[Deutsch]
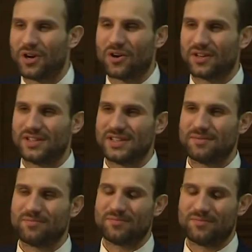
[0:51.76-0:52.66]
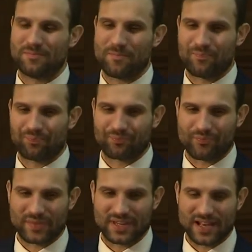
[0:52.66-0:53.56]
und auch in diesem
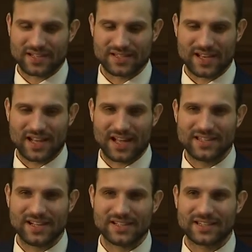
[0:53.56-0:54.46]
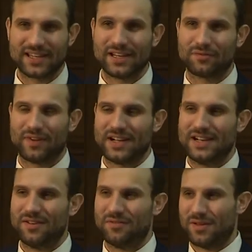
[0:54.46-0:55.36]
Text seinen Anteil trägt,
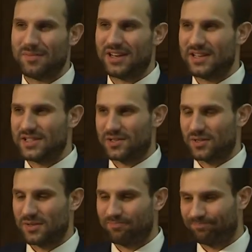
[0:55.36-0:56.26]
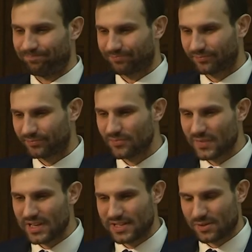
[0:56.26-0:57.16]
weil wenn man in so, einem,
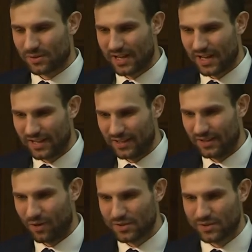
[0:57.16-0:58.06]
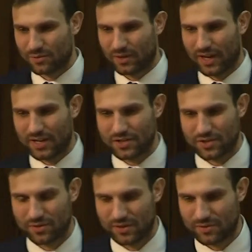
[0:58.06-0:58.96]
in so einer äh,
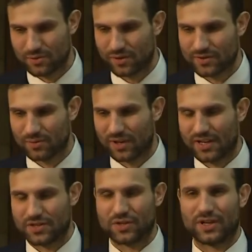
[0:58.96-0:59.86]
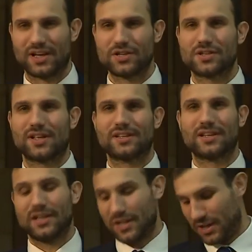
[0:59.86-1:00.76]
ostukrainischen oder südostukrainischen Kleinstadt